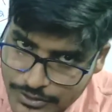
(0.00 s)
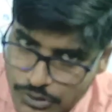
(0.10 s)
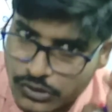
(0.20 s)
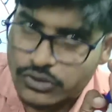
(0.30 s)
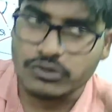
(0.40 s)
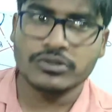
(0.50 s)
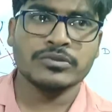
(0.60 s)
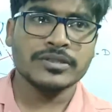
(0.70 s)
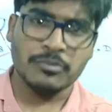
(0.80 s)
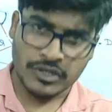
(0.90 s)
বৃত্তস্থ
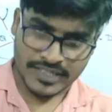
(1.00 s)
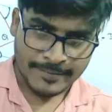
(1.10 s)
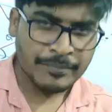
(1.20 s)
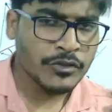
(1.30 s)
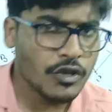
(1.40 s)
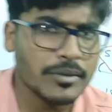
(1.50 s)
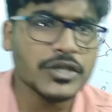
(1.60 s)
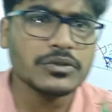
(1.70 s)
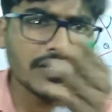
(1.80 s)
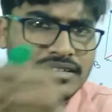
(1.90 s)
চতুর্ভুজ বটে
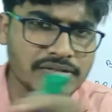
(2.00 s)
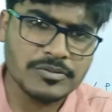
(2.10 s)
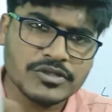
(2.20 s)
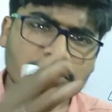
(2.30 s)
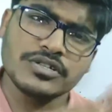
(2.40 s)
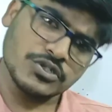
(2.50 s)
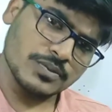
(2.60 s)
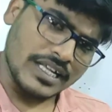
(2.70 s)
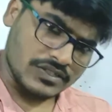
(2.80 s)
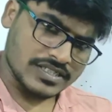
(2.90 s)
তবেই তো তাদের বিপরীত
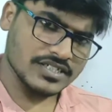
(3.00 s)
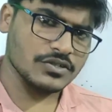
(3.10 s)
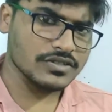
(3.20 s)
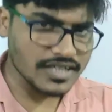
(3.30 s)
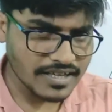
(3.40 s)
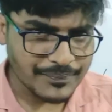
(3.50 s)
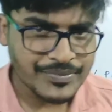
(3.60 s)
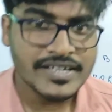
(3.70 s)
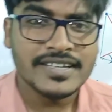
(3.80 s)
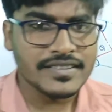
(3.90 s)
কোণগুলোর যোগফল একশো আশি ডিগ্রি হলো তাই না
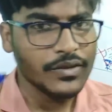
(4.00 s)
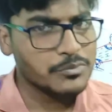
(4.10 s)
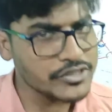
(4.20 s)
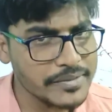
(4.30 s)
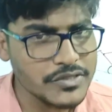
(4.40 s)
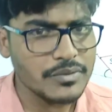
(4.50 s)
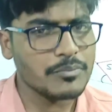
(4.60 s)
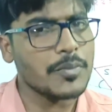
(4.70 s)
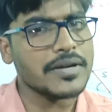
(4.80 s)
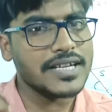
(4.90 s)
তাহলে বুঝতে
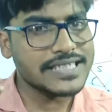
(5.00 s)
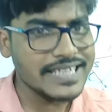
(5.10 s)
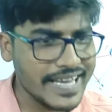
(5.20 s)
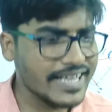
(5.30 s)
পারছো প্রমাণটা আজকে